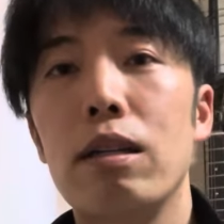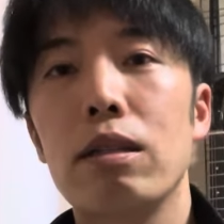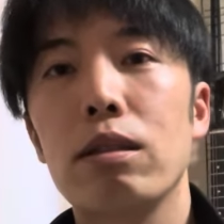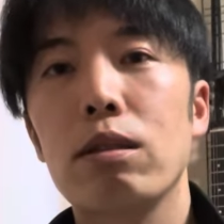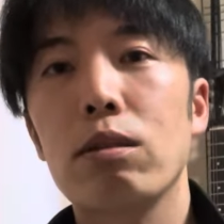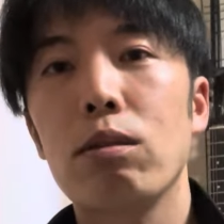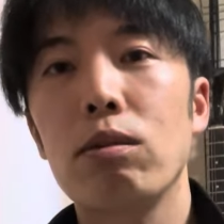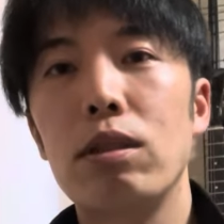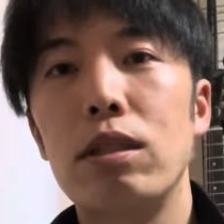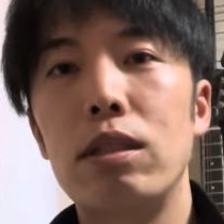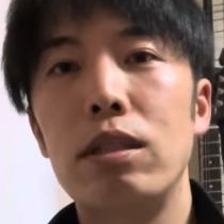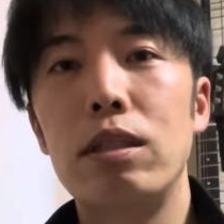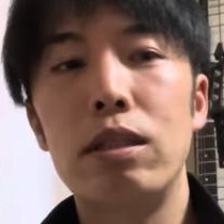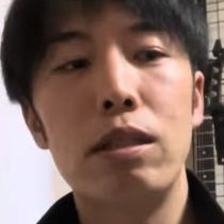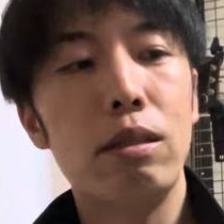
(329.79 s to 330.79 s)
そっ
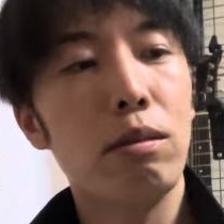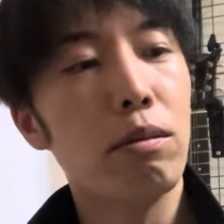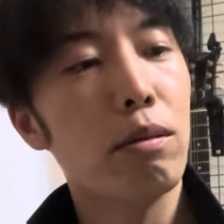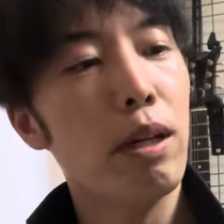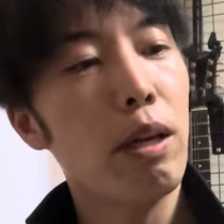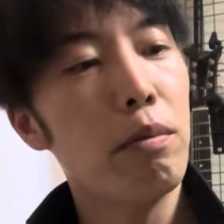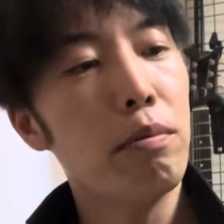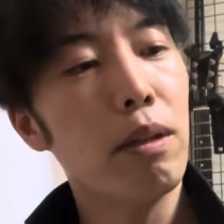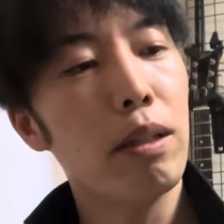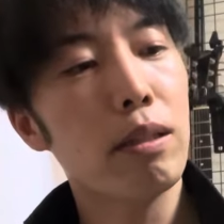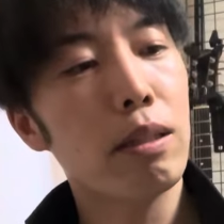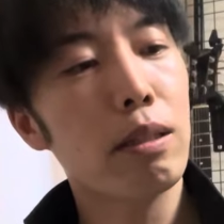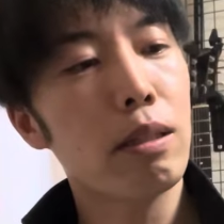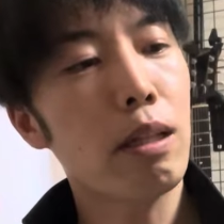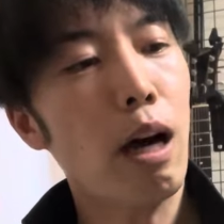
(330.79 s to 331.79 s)
ちの
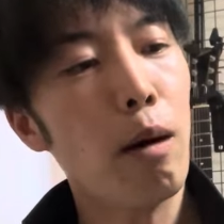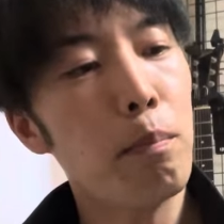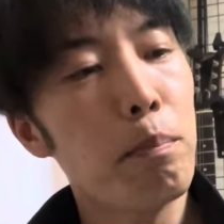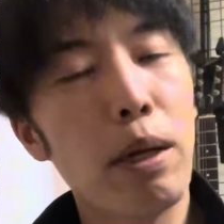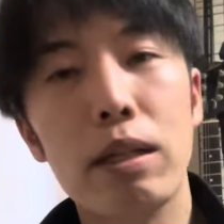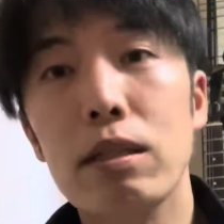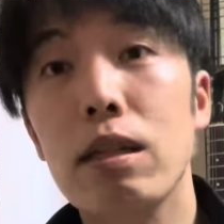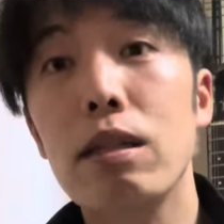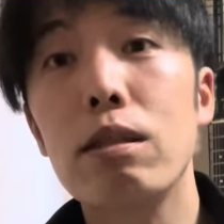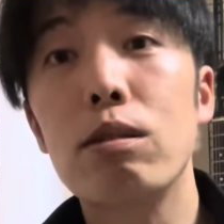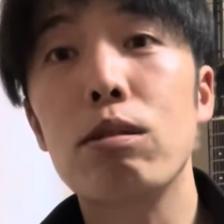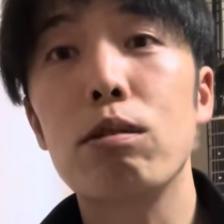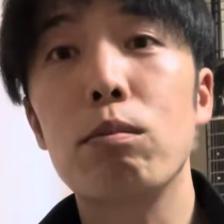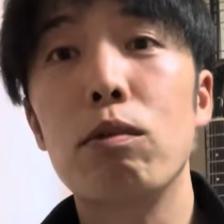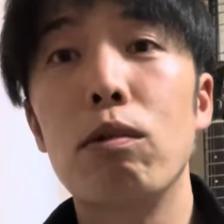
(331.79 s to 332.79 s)

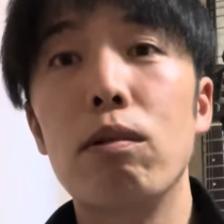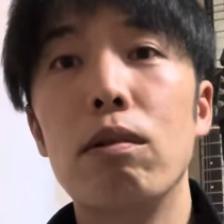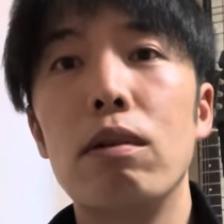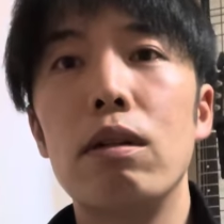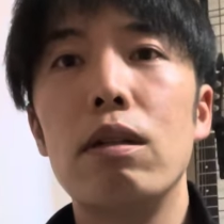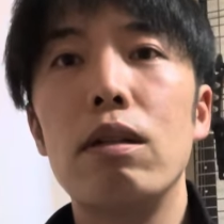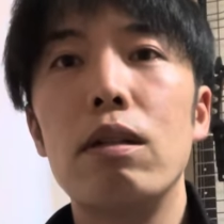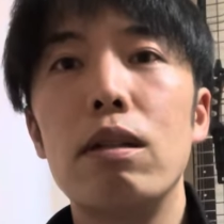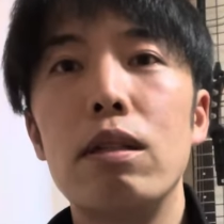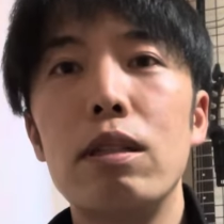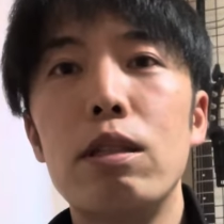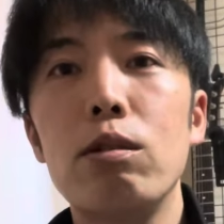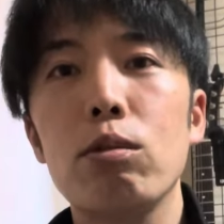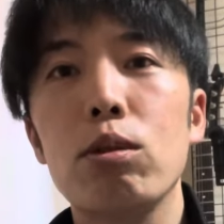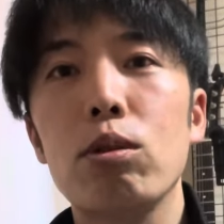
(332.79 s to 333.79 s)
FS830 も
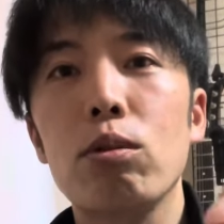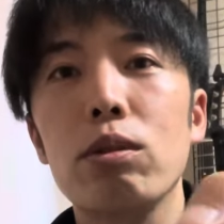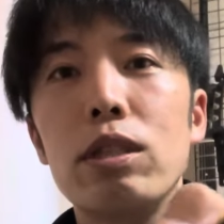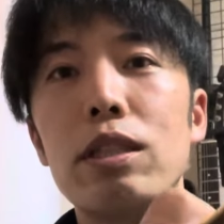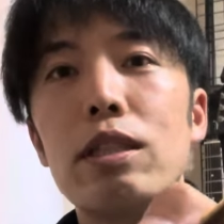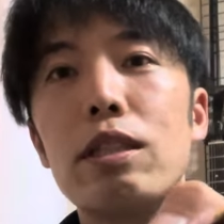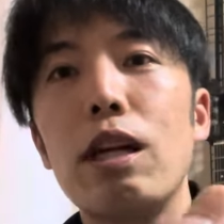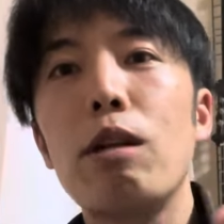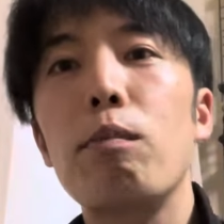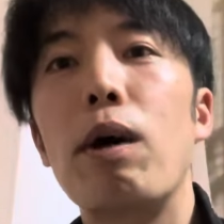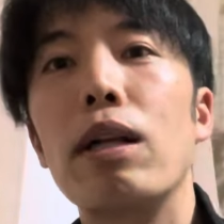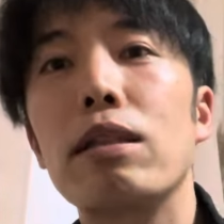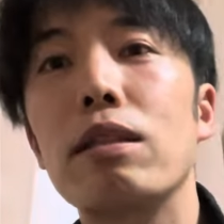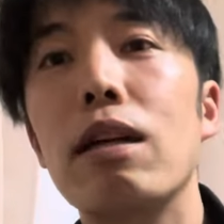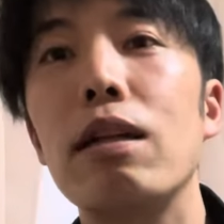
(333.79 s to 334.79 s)
一応初心者にも
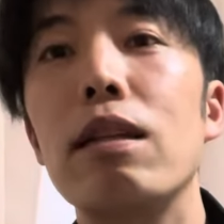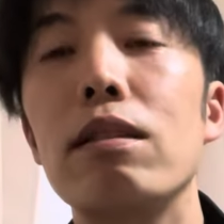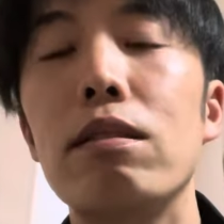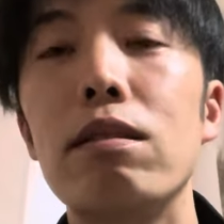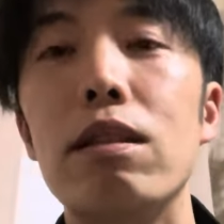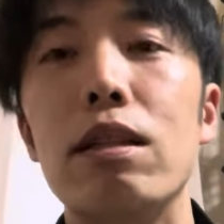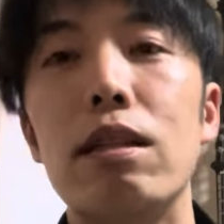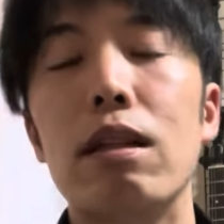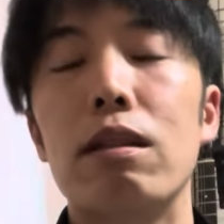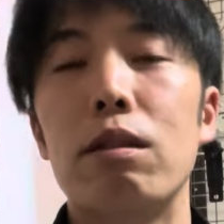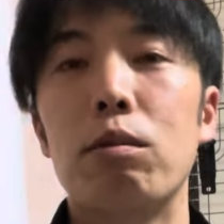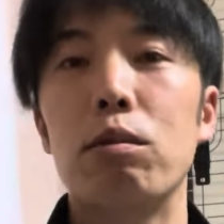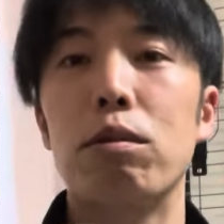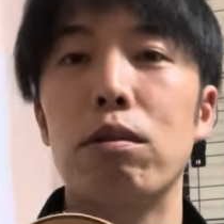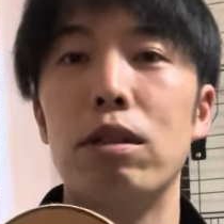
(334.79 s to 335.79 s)
扱いやすいギターって
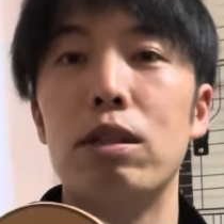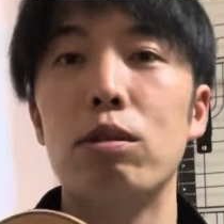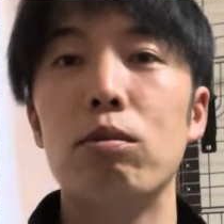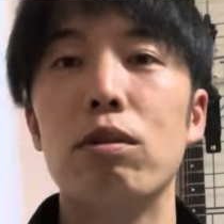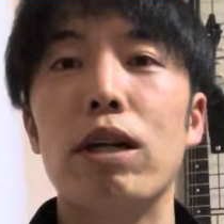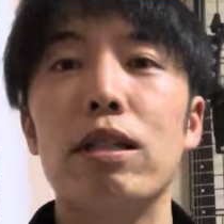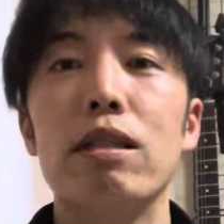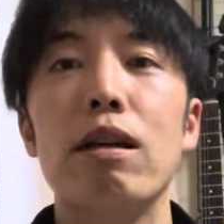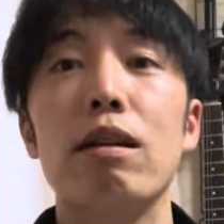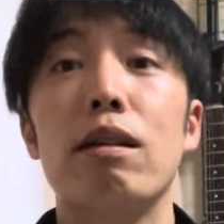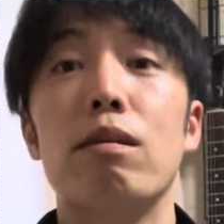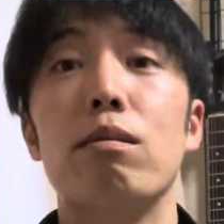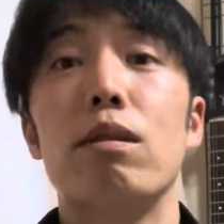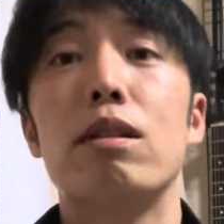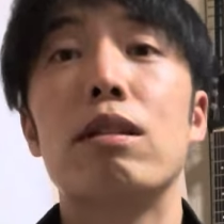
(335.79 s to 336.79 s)
ことで紹介されてる
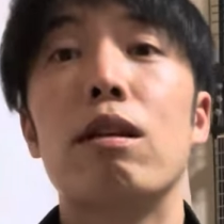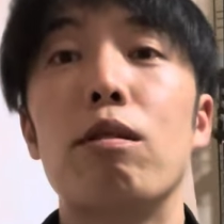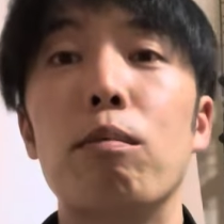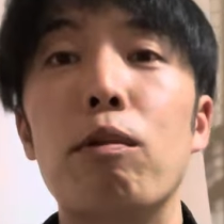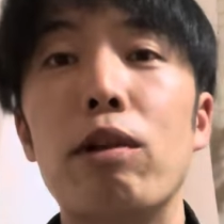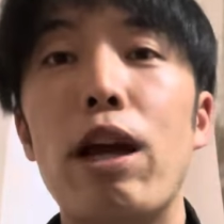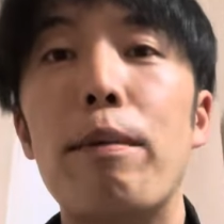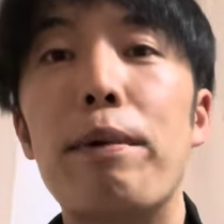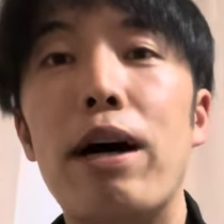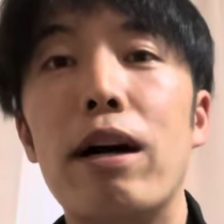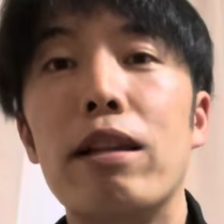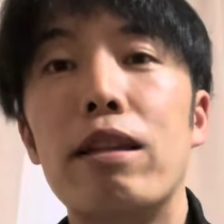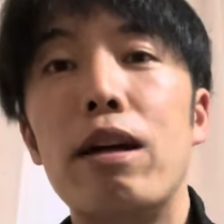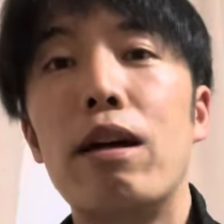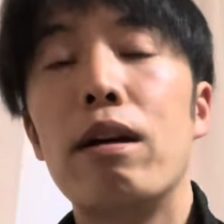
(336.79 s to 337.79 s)
んですけどもヤマハ
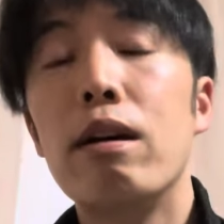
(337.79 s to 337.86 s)
で